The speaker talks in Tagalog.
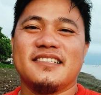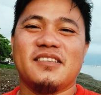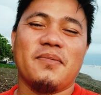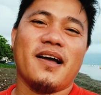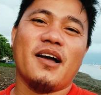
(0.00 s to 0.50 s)

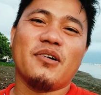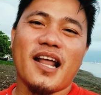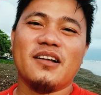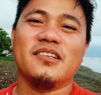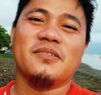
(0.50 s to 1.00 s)
Sa mga
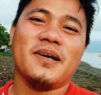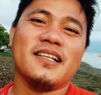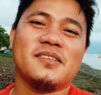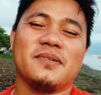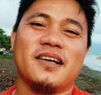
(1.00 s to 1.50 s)
Urago
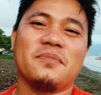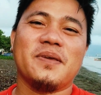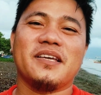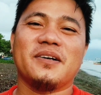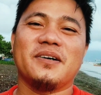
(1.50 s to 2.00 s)
naman, sa mga
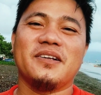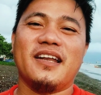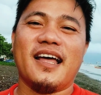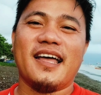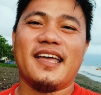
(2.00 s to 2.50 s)
Bicol
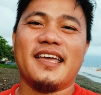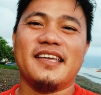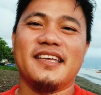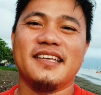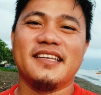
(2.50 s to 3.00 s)
ay